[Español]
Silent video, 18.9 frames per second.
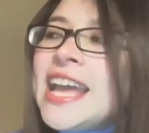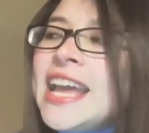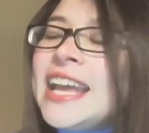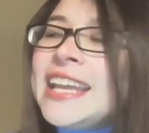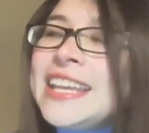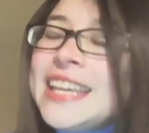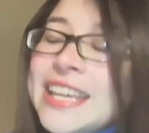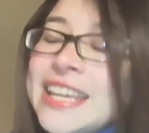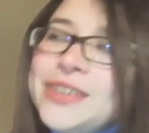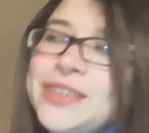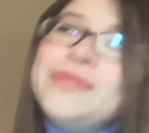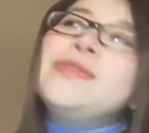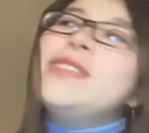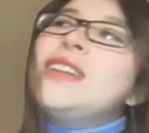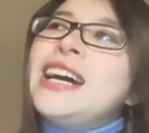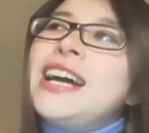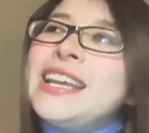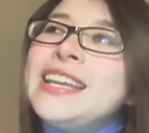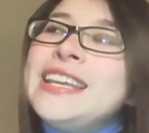
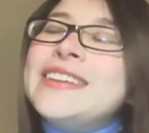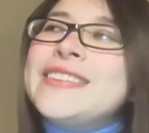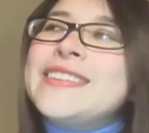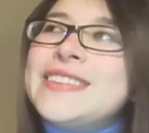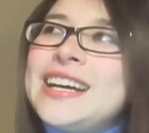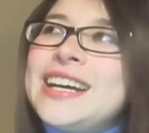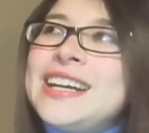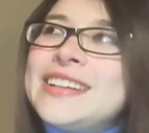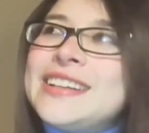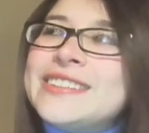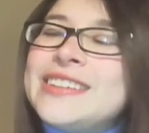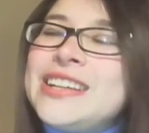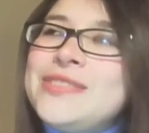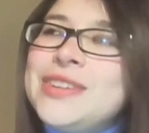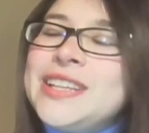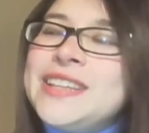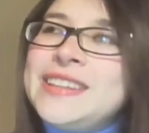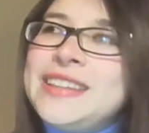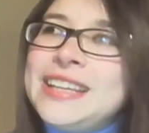y ahí está
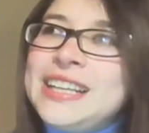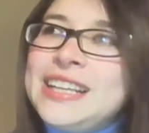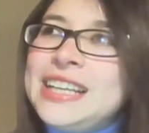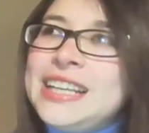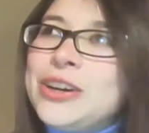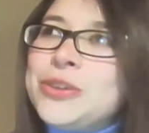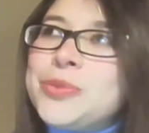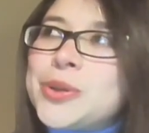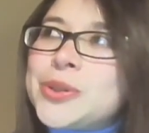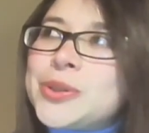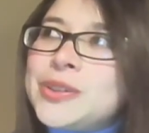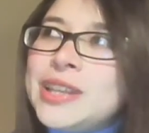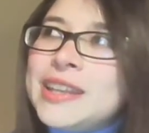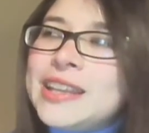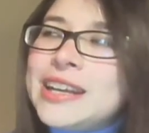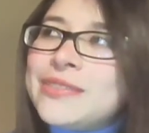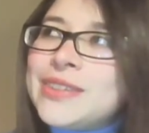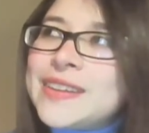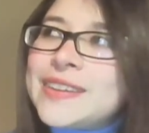realmente la
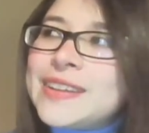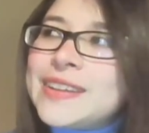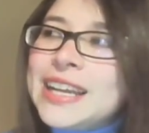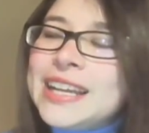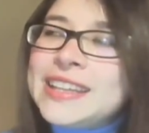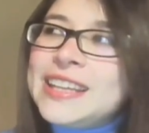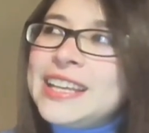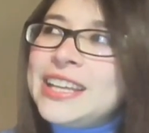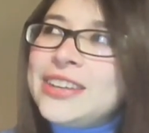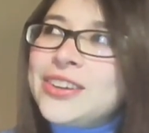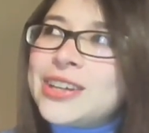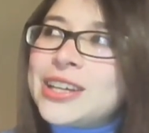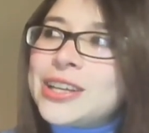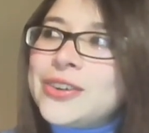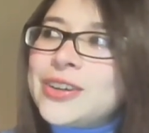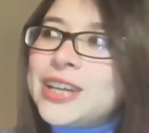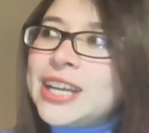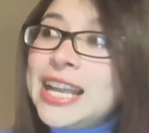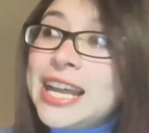oportunidad más grande, yo
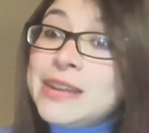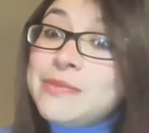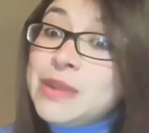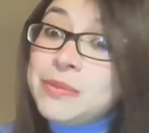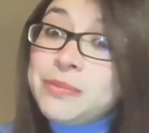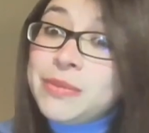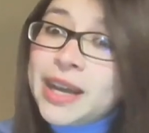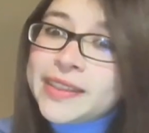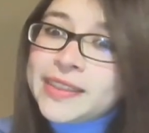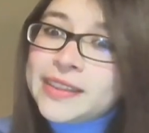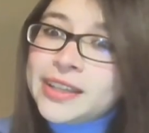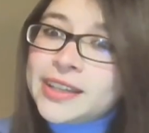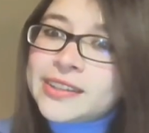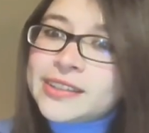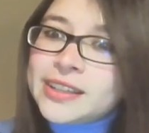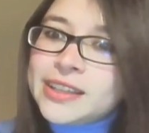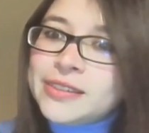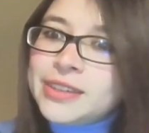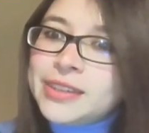creo que el alma
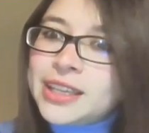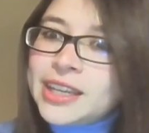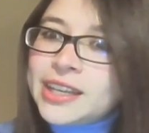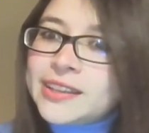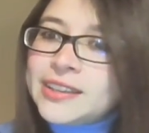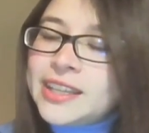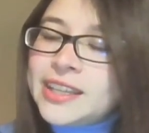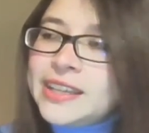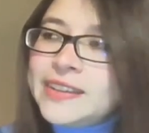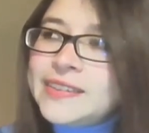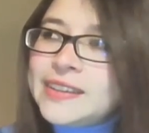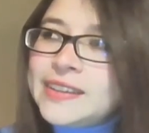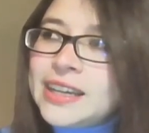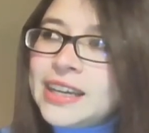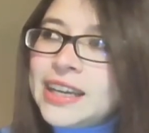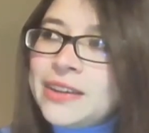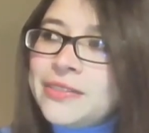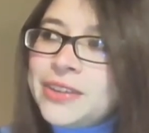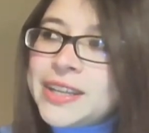mater que me
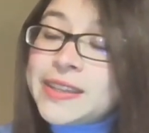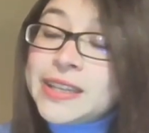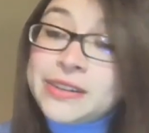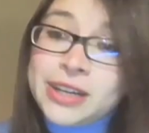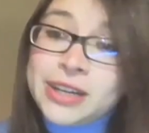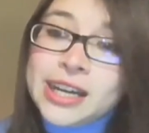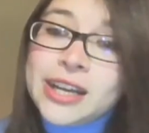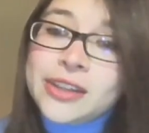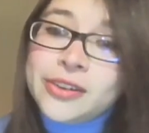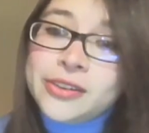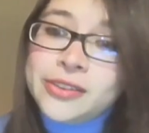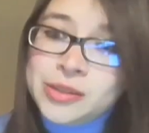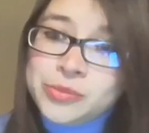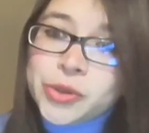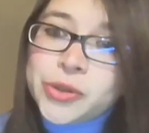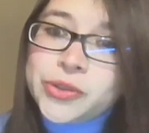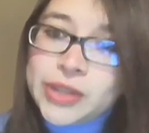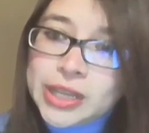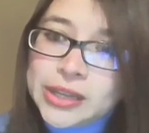caracteriza, haber trabajado en
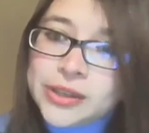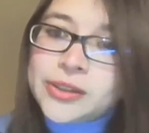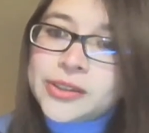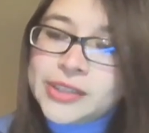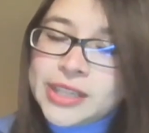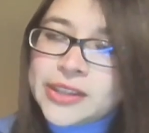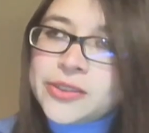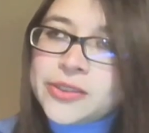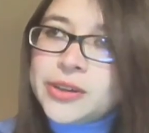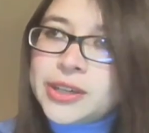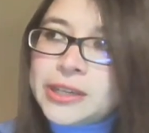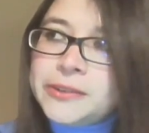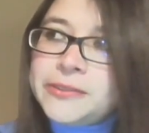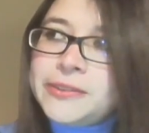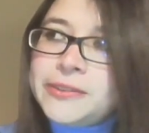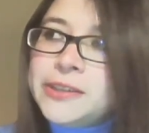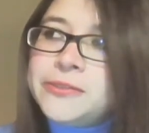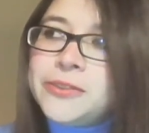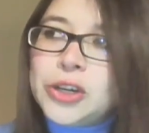el Museo de
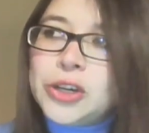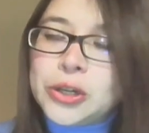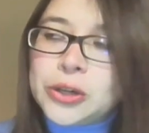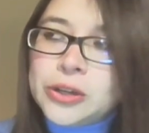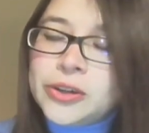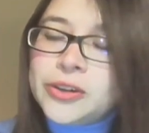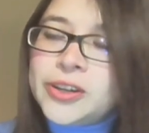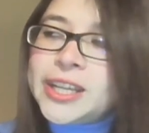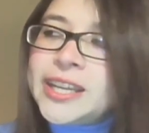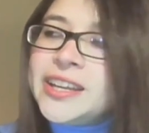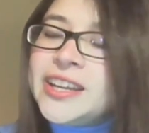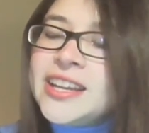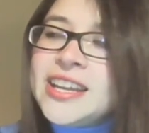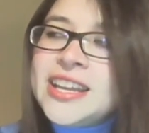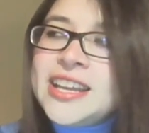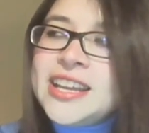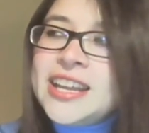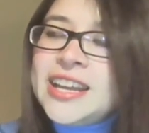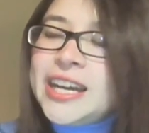Etnografía y Folclore,
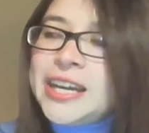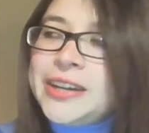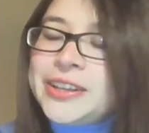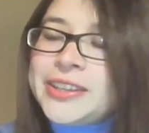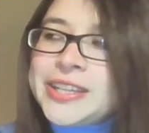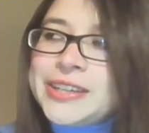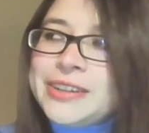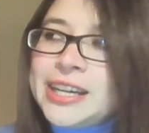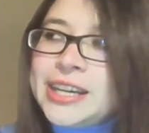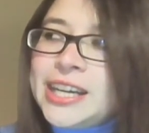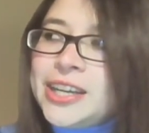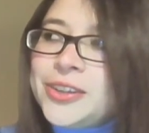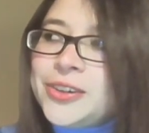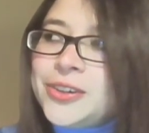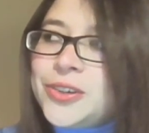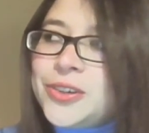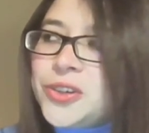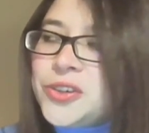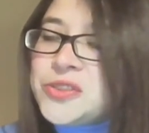haber
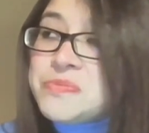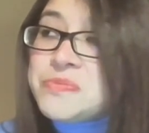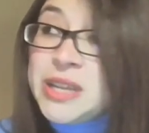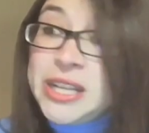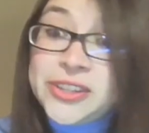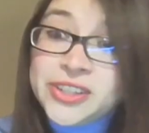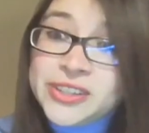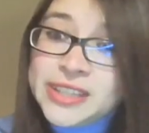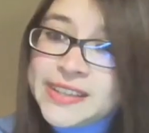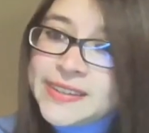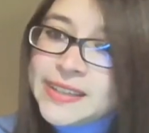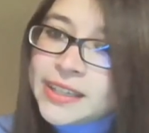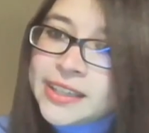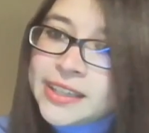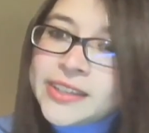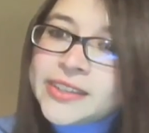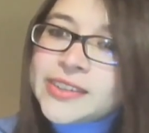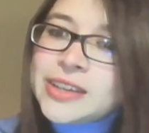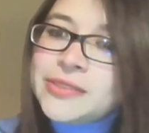trabajado con Milton
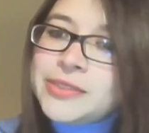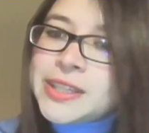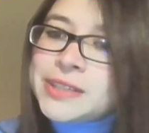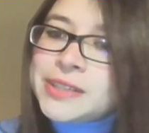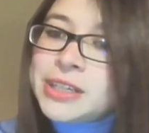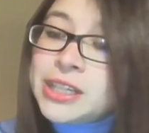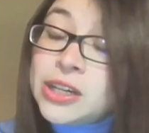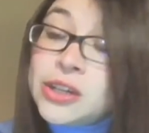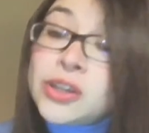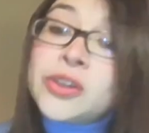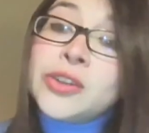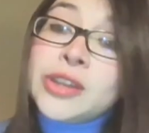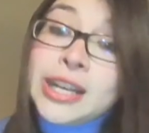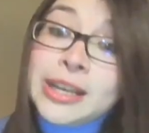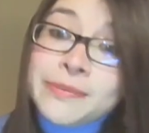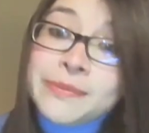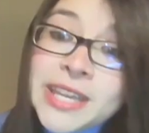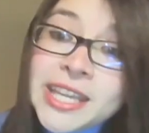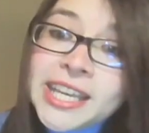Izaguirre, haber trabajado con
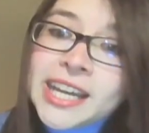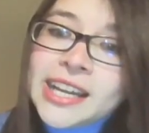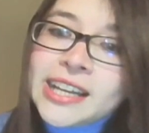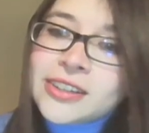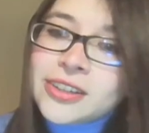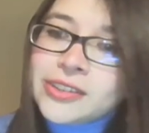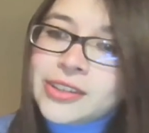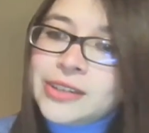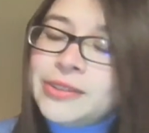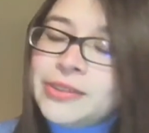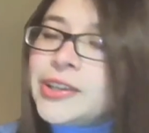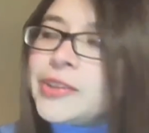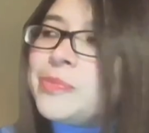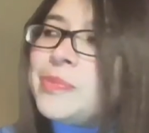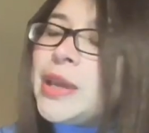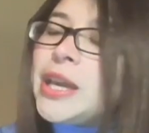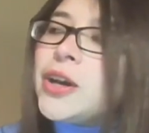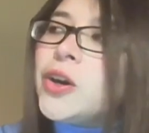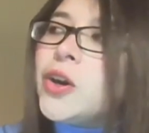Elvira, con Elvira
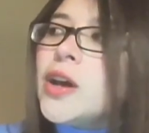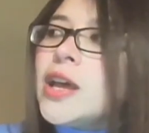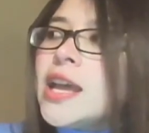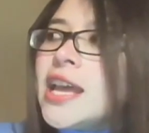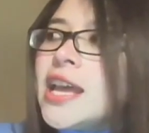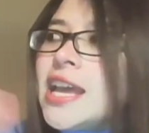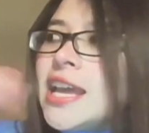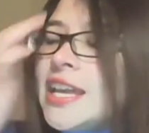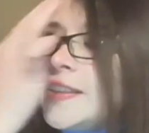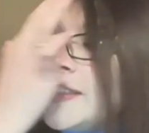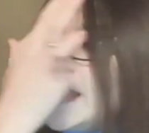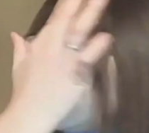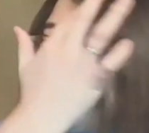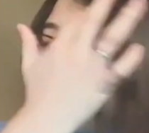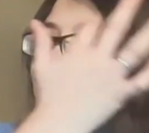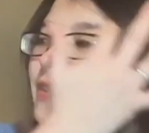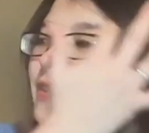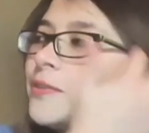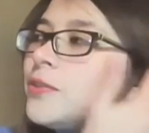Espejo y
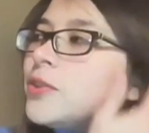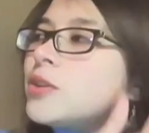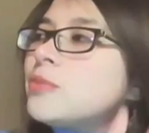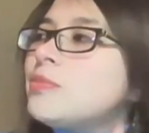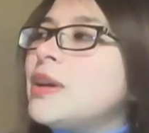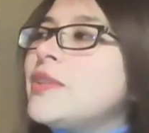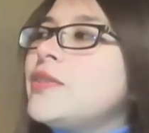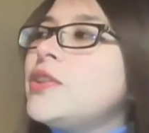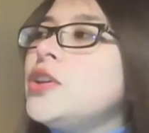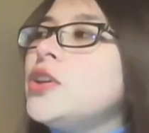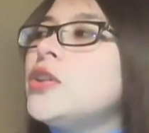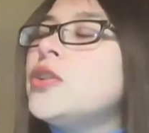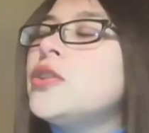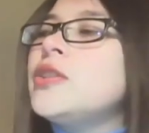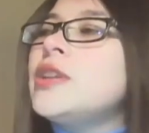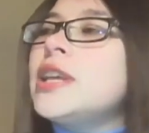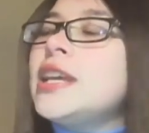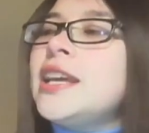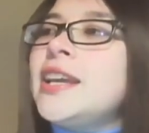tener esta
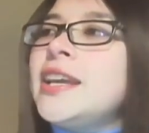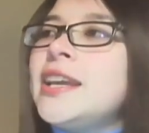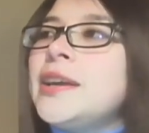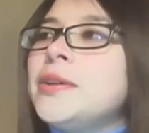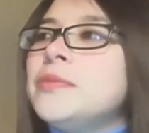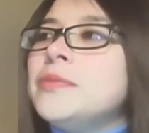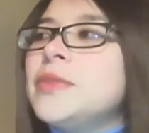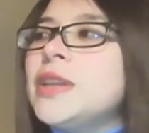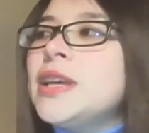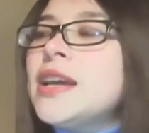formación eh,